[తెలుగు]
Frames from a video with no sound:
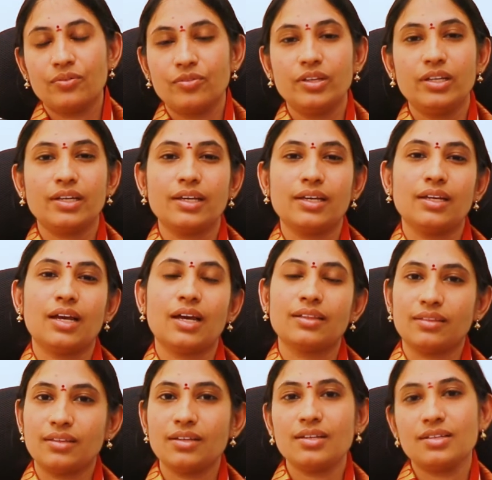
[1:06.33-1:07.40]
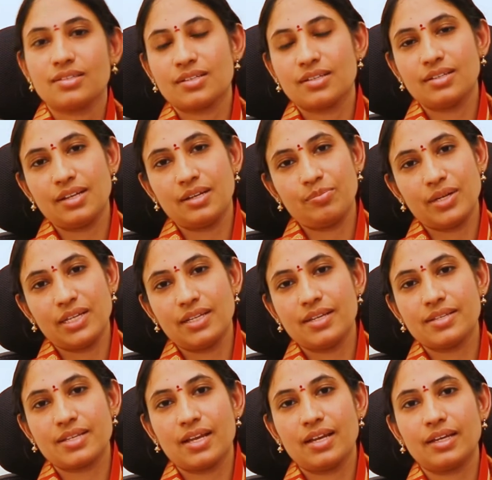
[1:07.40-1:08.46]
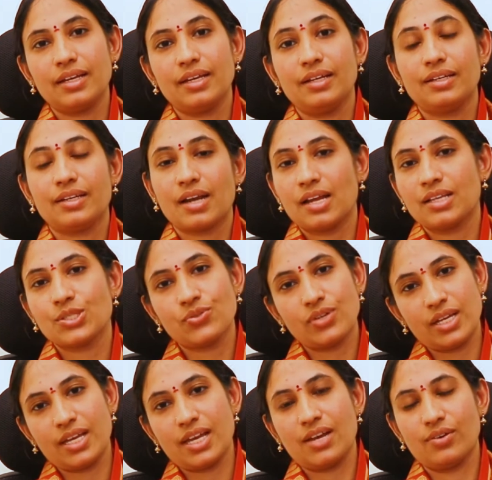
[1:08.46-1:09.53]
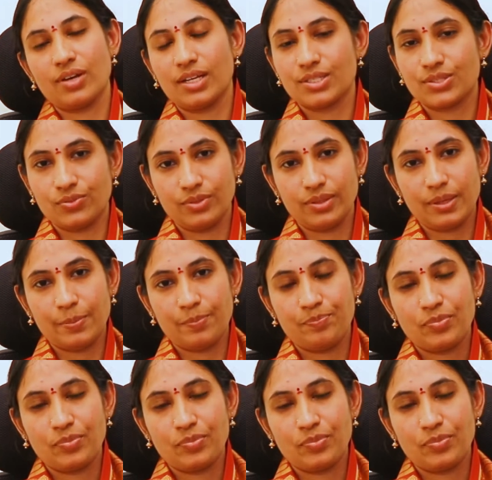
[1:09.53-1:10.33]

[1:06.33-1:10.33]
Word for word: వీరికి అంతగా ఇష్టం లేని ప్రదేశాలకి ట్రాన్స్ఫర్ అయ్యే అవకాశం ఉంది